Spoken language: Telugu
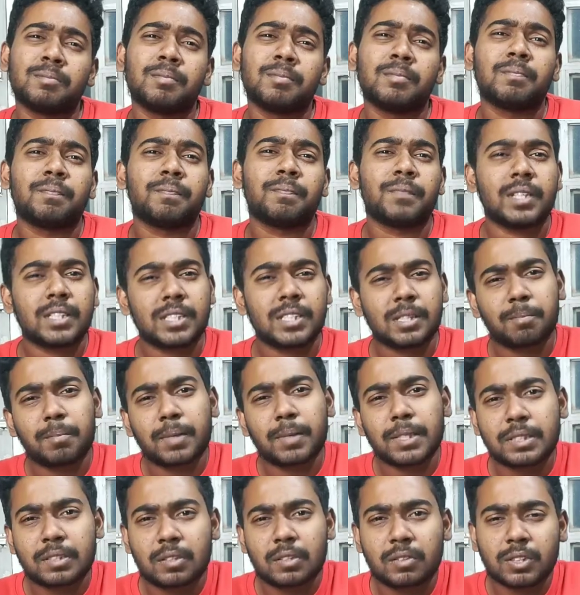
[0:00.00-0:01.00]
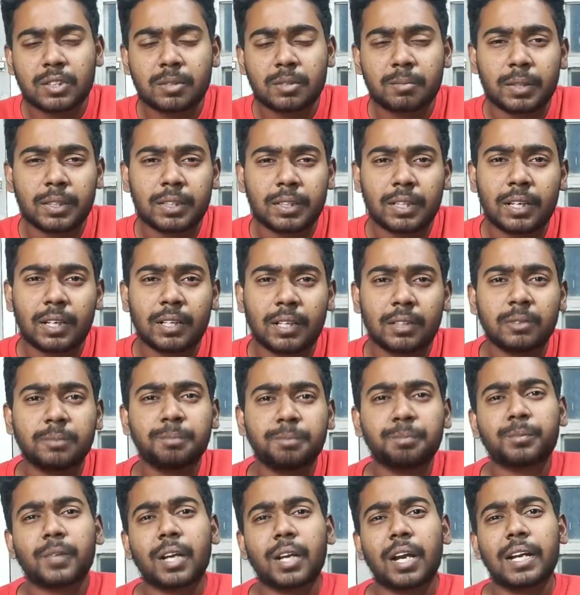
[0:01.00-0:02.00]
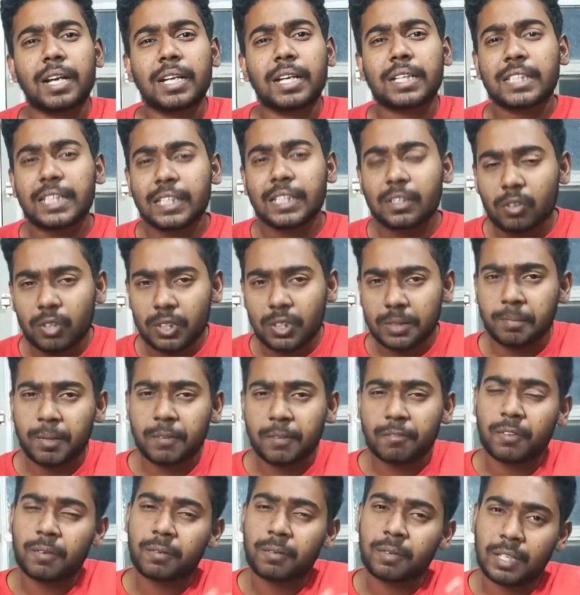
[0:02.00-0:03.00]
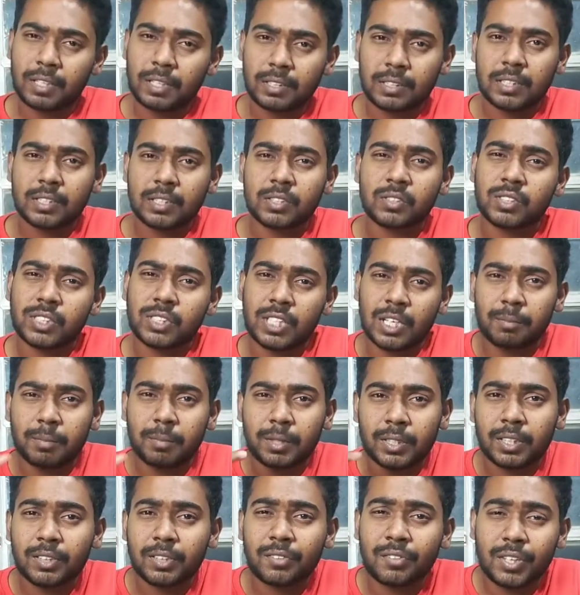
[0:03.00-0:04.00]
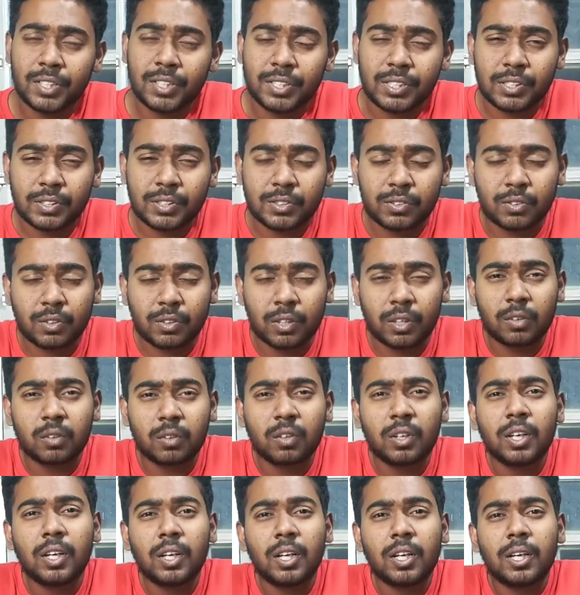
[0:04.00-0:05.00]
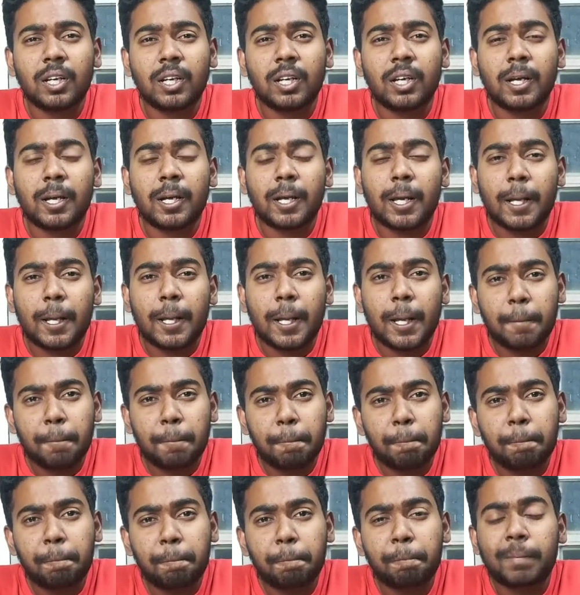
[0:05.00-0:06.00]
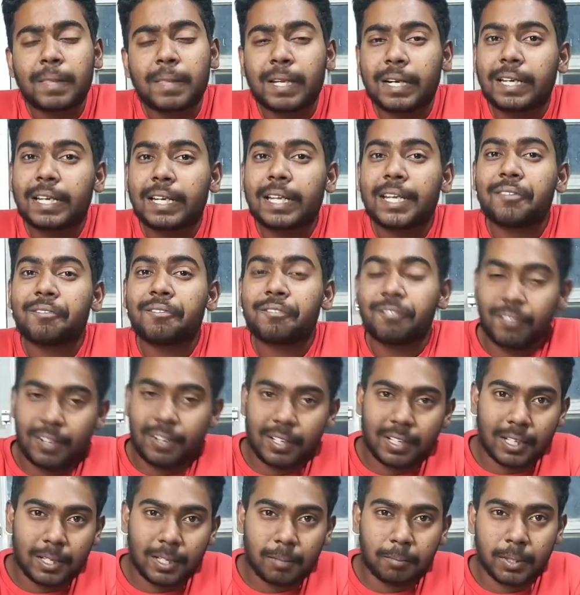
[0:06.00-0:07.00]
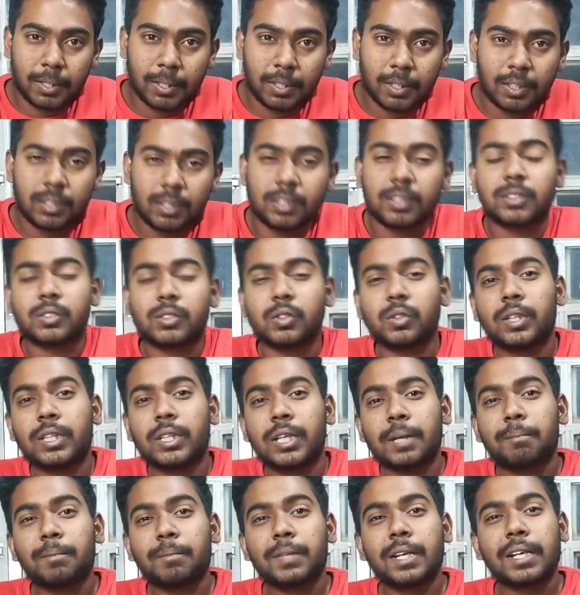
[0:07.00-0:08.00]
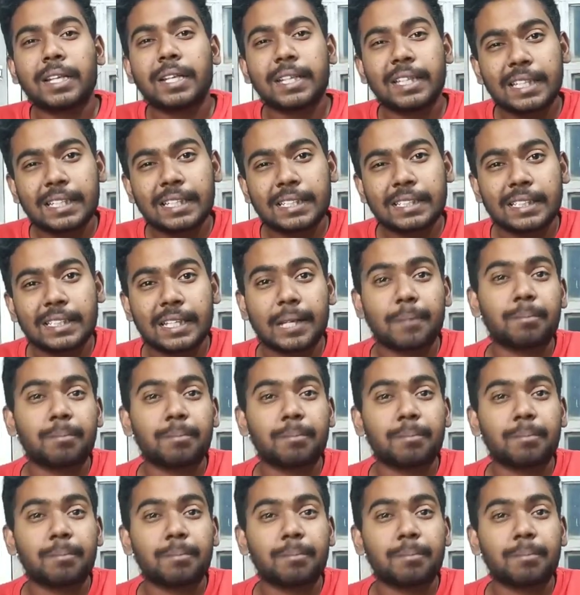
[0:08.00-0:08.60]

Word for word: సిమ్ నేను చెప్పాల్సిన అవసరం అయితే లేదు అండ్ నెక్స్ట్ ఇంకొక స్మార్ట్ ఫోన్ నాకు తెలుసు చాలామంది అయితే వెయిట్ చేస్తుంటారు ఎం థర్టీ వన్ అనమాట సో ఇది ఎం థర్టీ ఎస్